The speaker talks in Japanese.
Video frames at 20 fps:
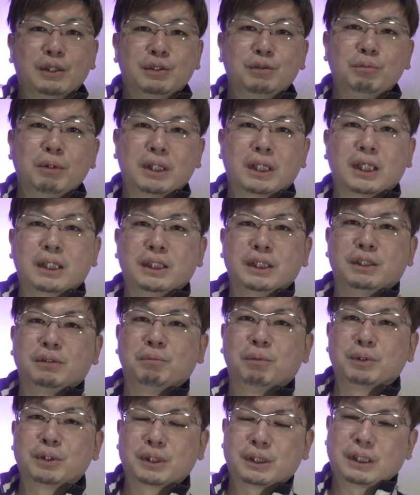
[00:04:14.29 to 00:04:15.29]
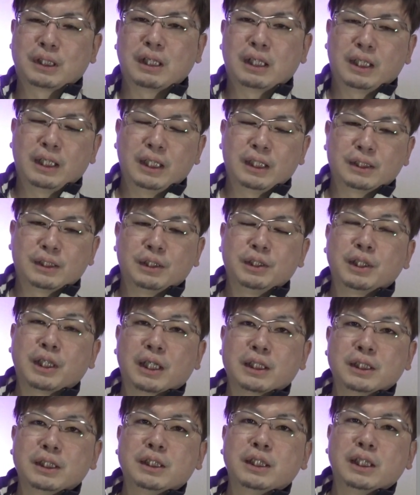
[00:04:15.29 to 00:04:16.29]
馬単に絞ったレースに
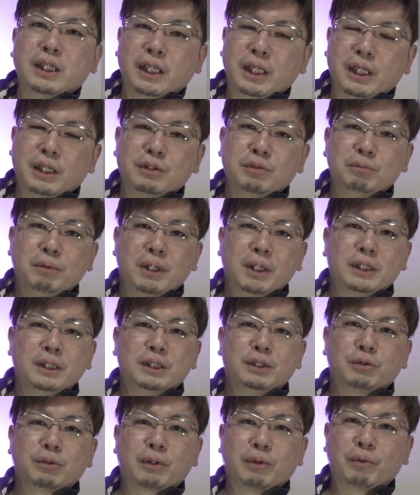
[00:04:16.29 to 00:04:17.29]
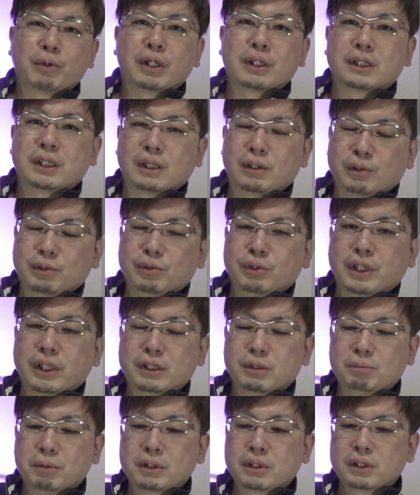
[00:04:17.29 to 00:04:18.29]
限ってね、馬連にしときゃよかったという
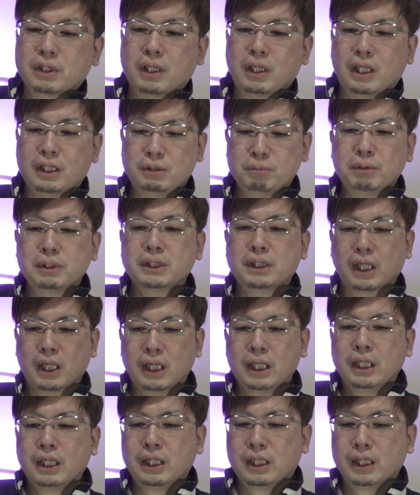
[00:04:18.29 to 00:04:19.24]
結末がありました。